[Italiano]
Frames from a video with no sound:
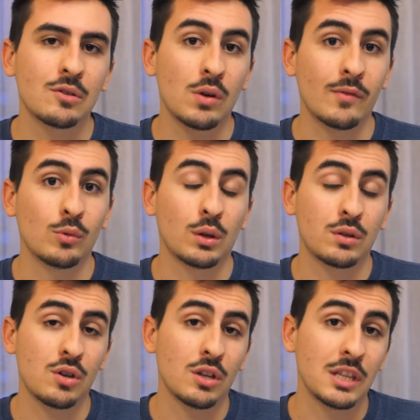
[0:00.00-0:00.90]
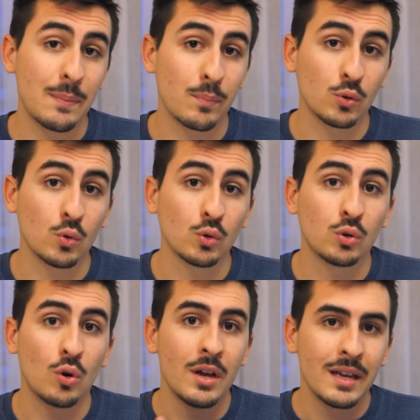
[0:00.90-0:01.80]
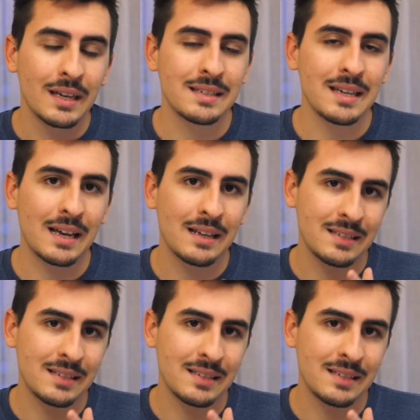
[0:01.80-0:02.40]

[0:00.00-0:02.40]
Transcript: sulla valutazione del prodotto che si è,